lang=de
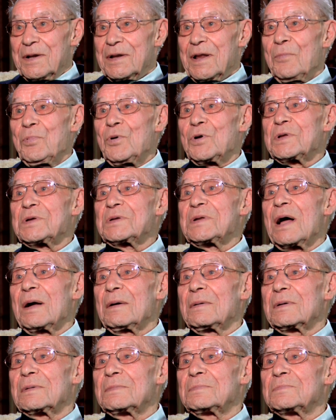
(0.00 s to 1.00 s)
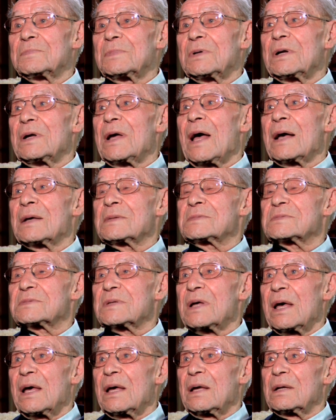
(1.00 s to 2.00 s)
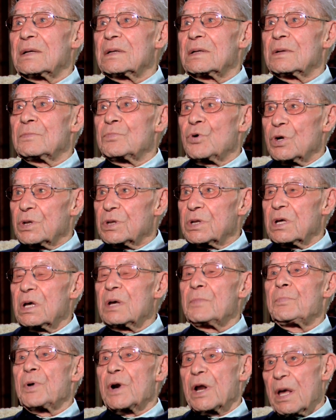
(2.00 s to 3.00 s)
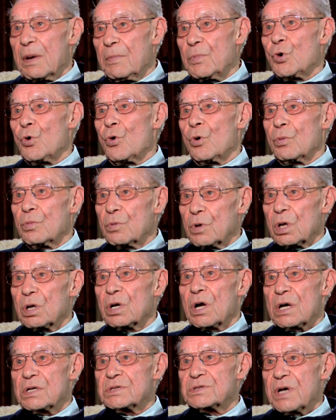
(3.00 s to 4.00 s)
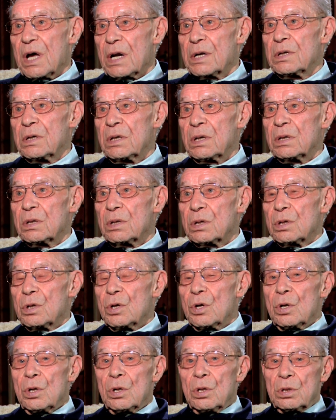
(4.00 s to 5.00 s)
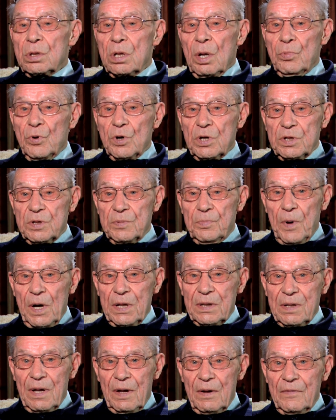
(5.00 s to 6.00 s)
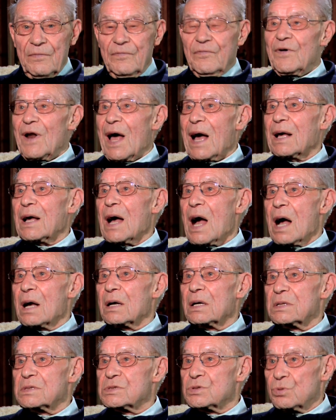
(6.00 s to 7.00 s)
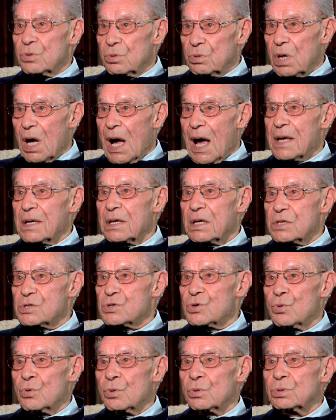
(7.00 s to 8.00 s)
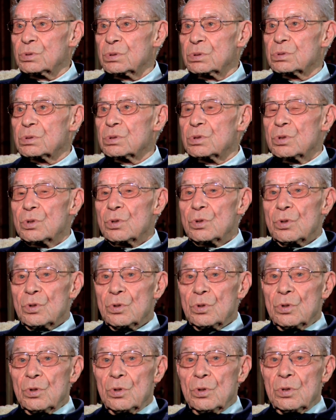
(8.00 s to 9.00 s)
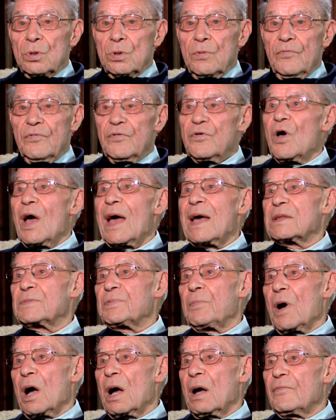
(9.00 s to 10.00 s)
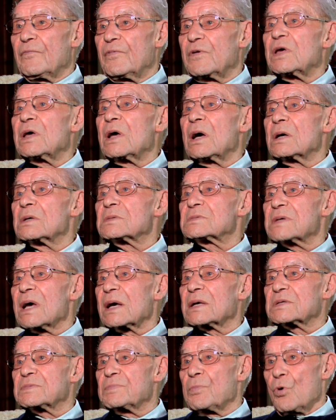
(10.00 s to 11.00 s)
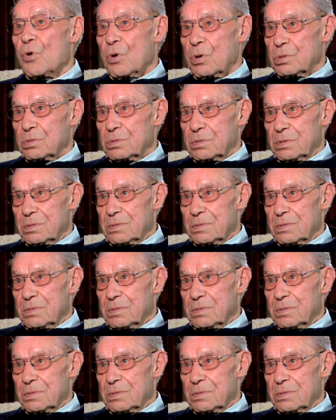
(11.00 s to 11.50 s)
Da wurde ich nach, erst wurde ich in Bremen auf einer Kaserne. Da wurde ich bei der Flak eingezogen für etwa vier, sechs Wochen.